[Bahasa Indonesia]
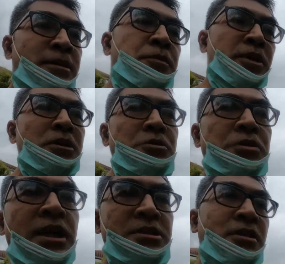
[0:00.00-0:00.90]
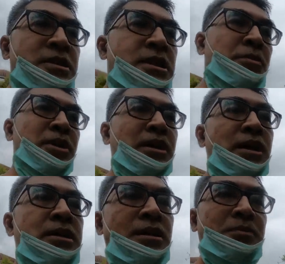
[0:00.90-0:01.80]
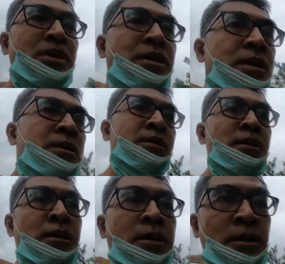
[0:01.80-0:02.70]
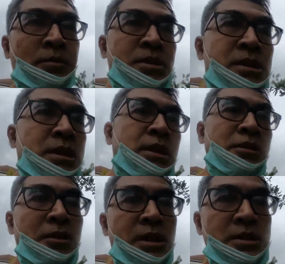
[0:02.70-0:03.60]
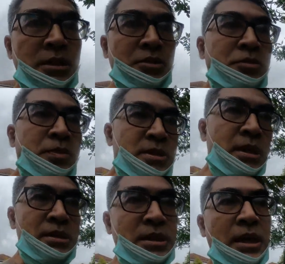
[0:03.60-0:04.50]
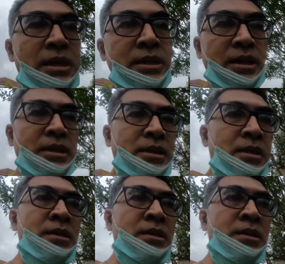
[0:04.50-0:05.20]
kemudian tugas juga saya berikan tapi mestinya tugas itu bisa sekalian